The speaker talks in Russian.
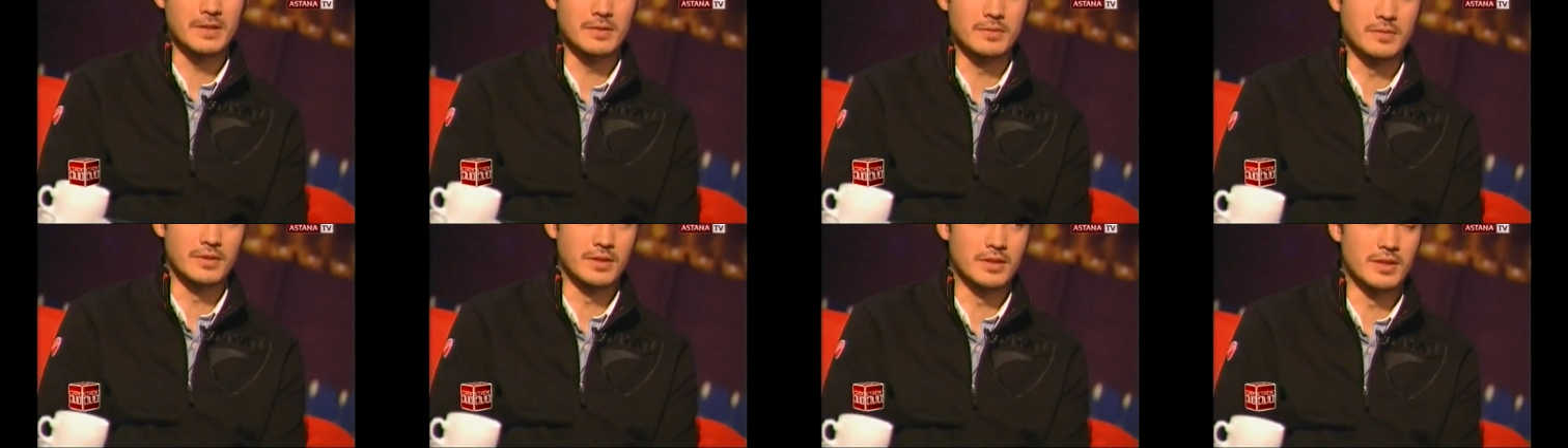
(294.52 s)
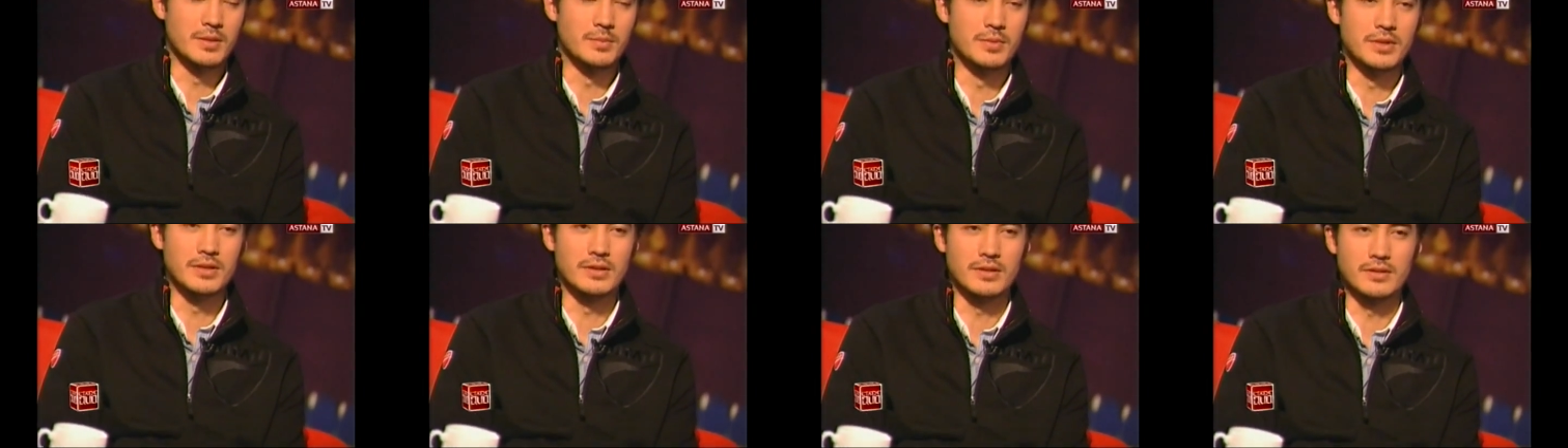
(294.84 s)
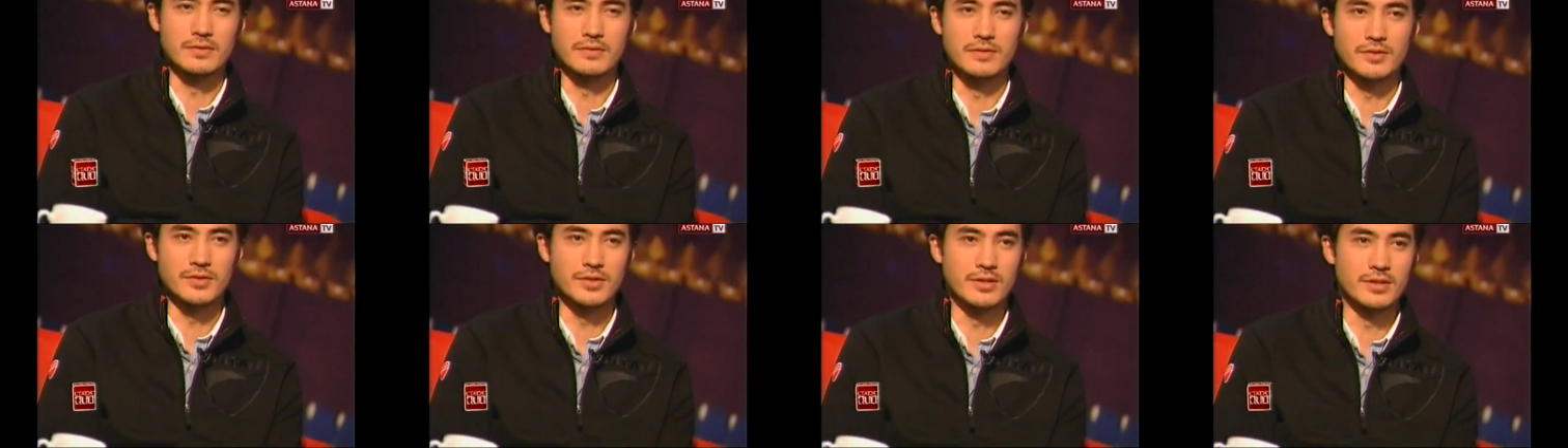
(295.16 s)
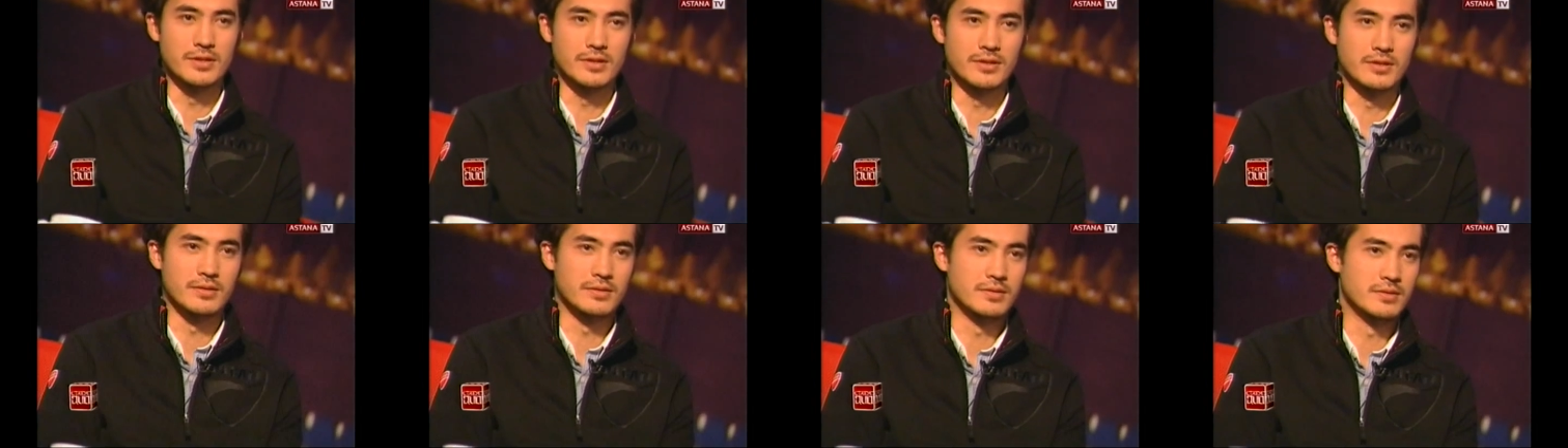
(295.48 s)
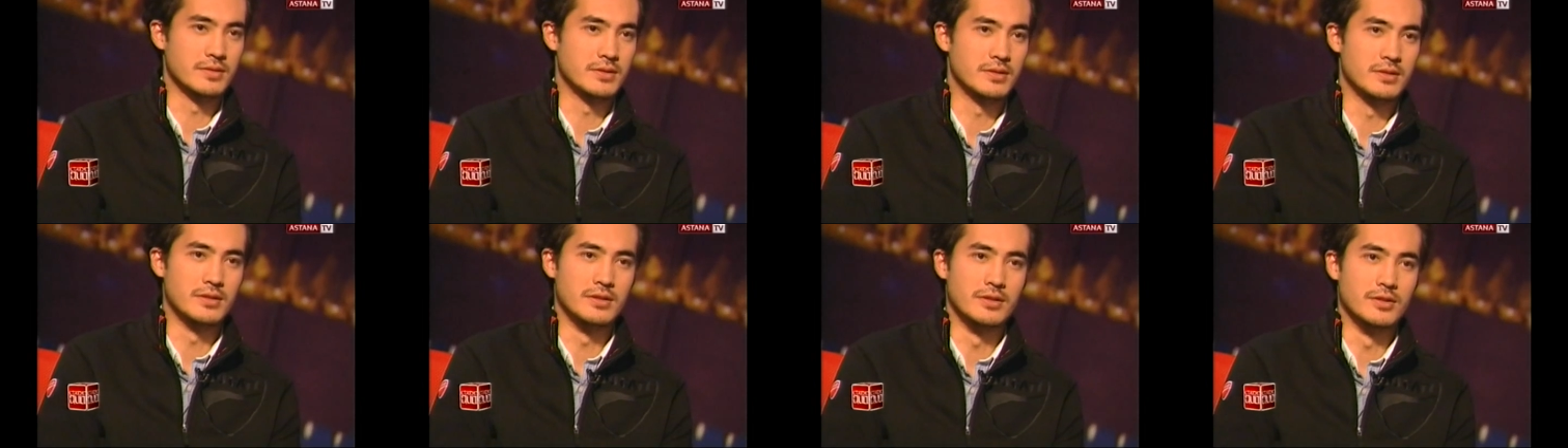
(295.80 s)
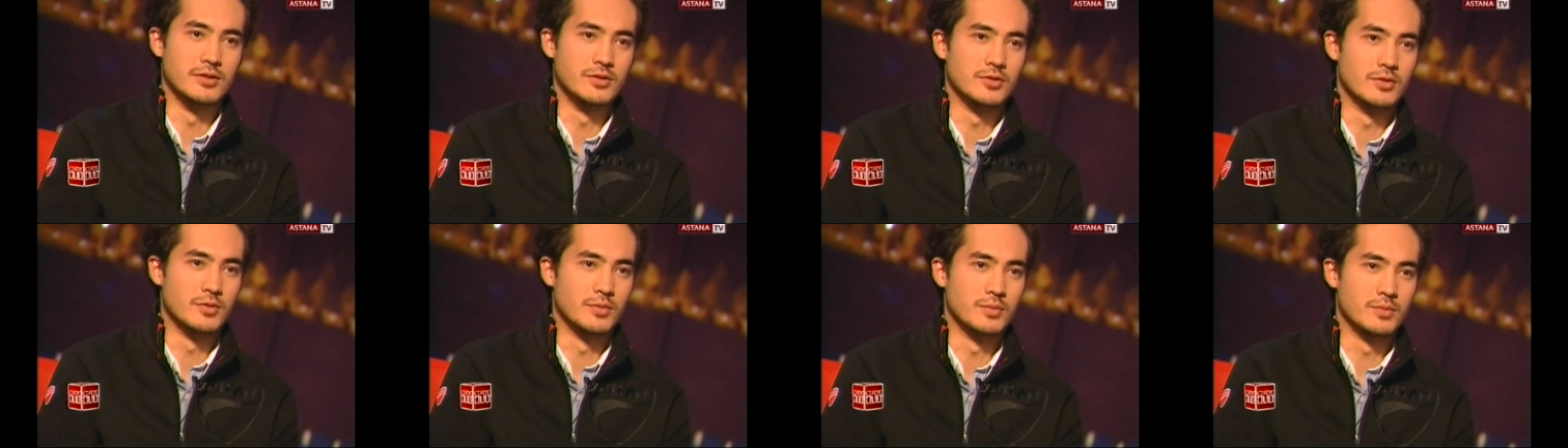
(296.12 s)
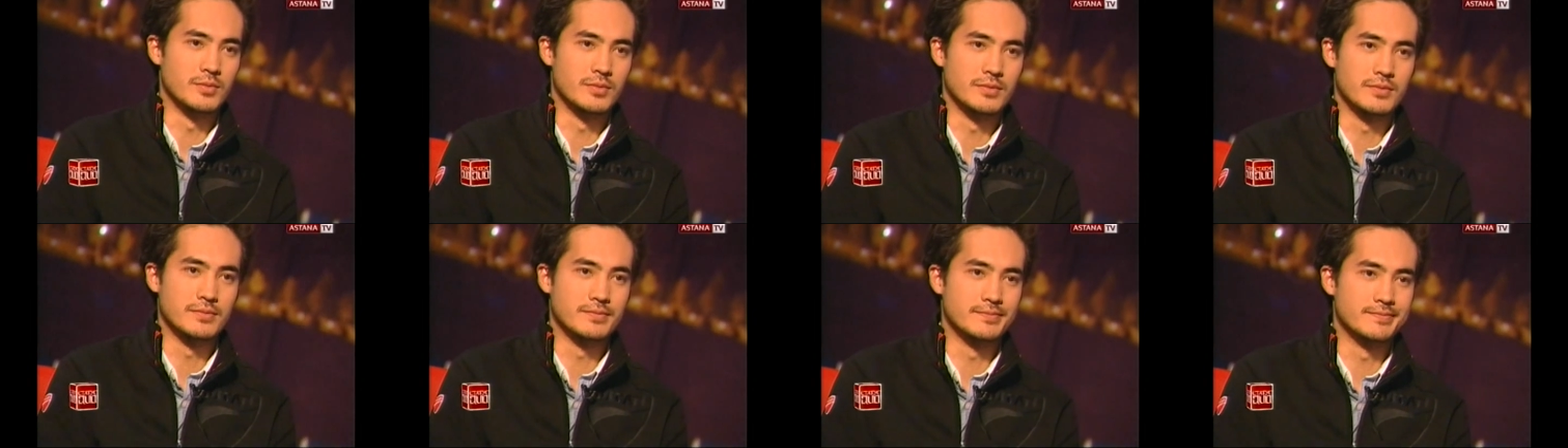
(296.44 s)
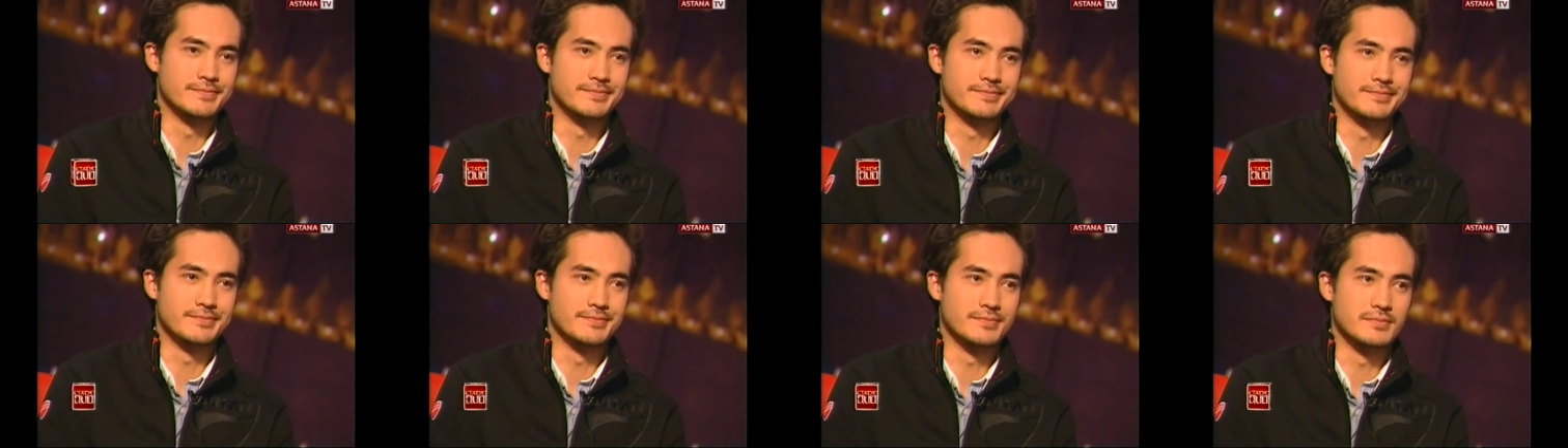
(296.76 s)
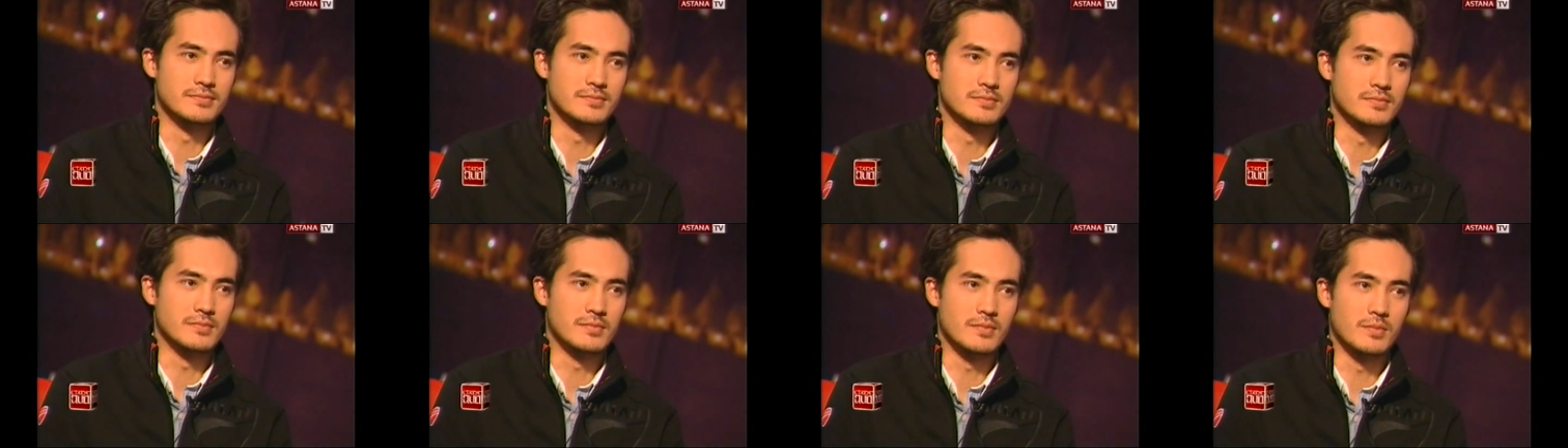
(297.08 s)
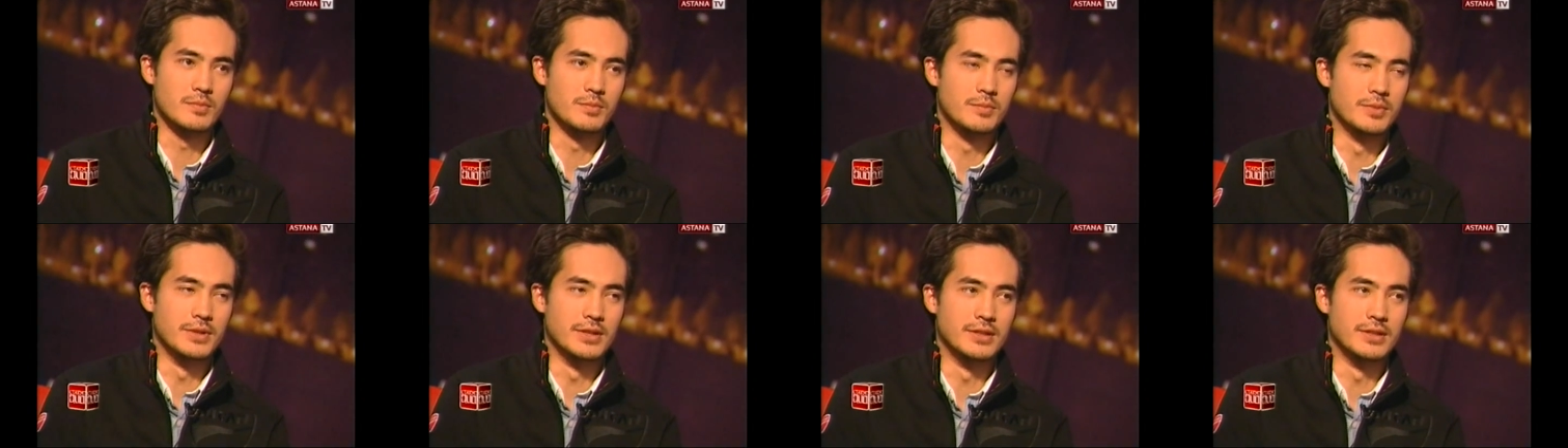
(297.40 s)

э, такие микродвижения или еще угу.